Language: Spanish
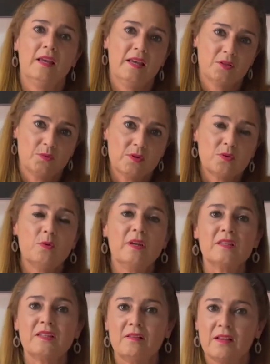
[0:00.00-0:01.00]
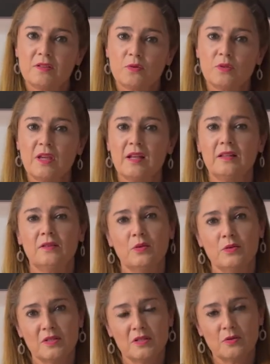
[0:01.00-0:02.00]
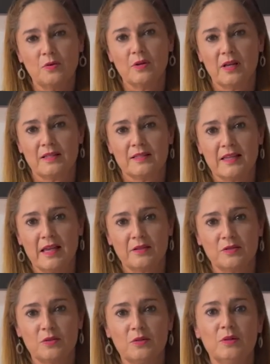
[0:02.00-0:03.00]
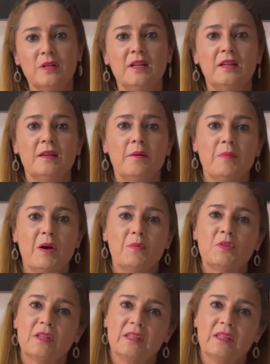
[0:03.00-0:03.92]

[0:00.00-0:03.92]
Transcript: Esto a su vez se va a asociar entonces con cansancio. Vamos a